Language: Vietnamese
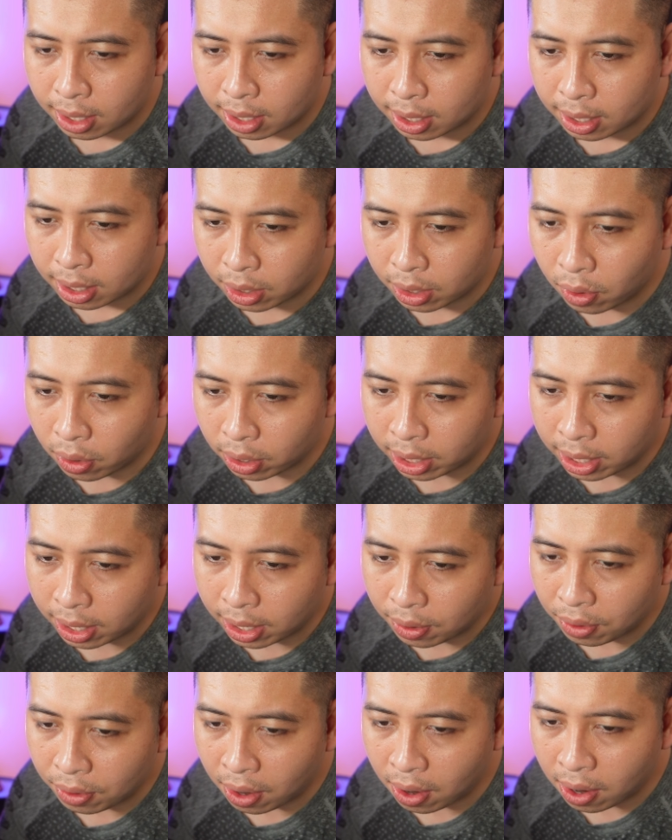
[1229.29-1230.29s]
Đỗ
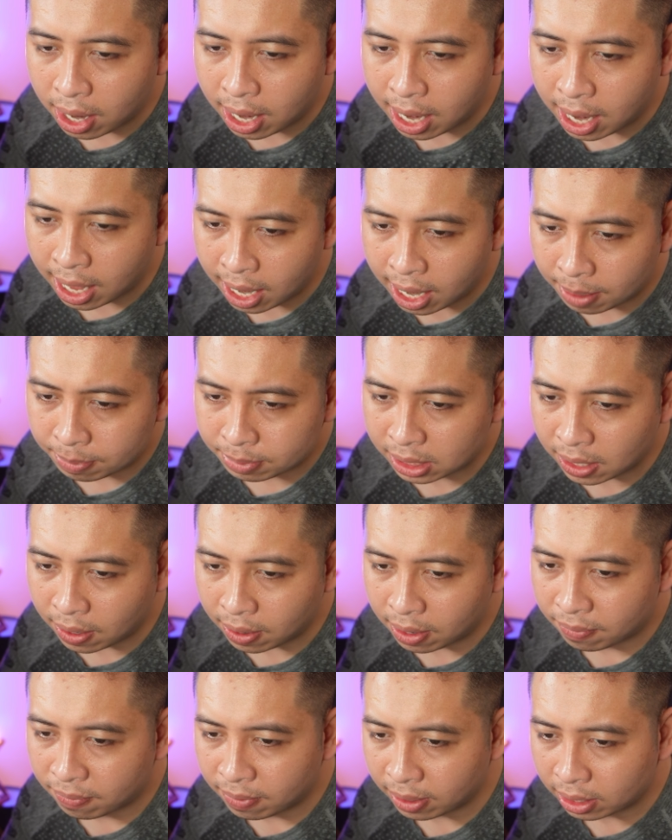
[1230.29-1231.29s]
Hiếu hỏi là làm sao
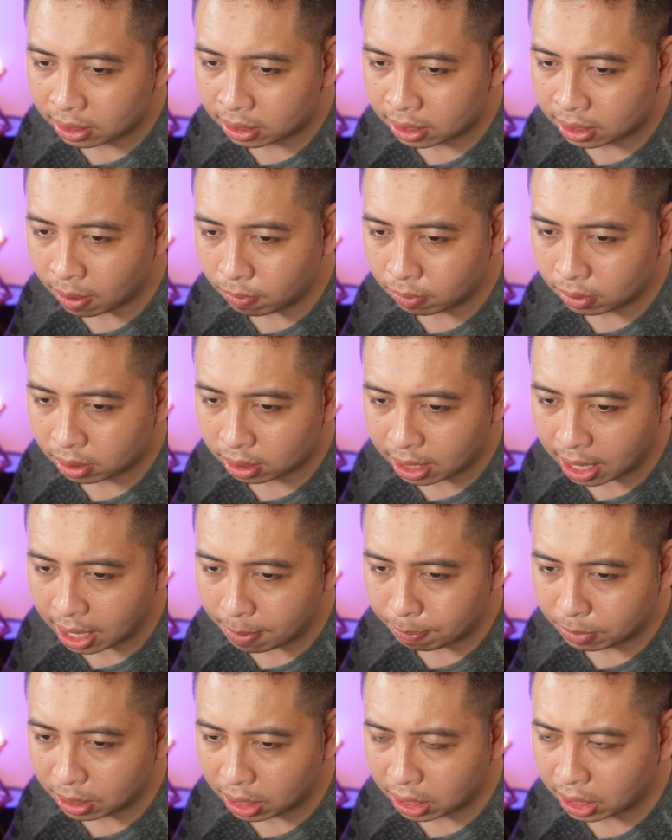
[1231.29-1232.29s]
để fix rỗng staff
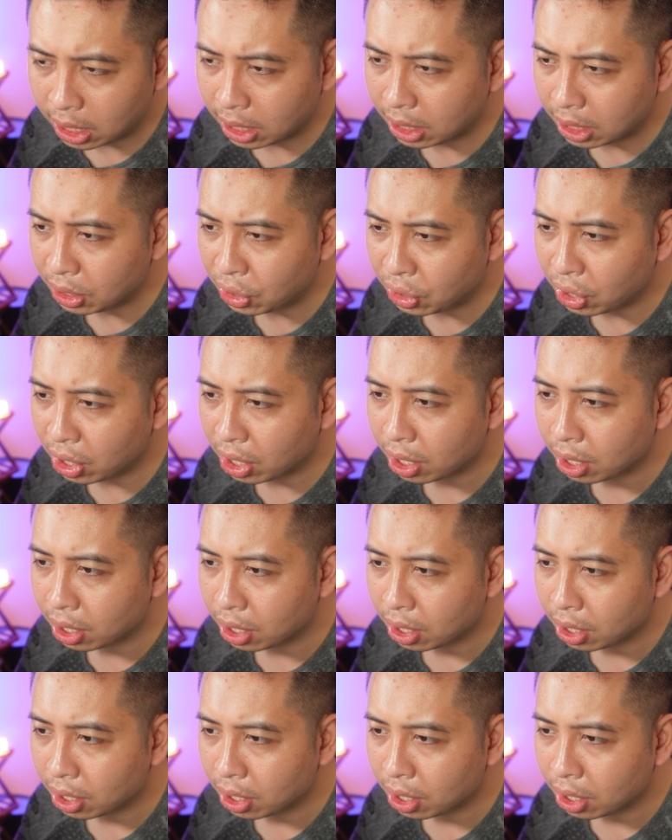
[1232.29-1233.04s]
trên kit nhựa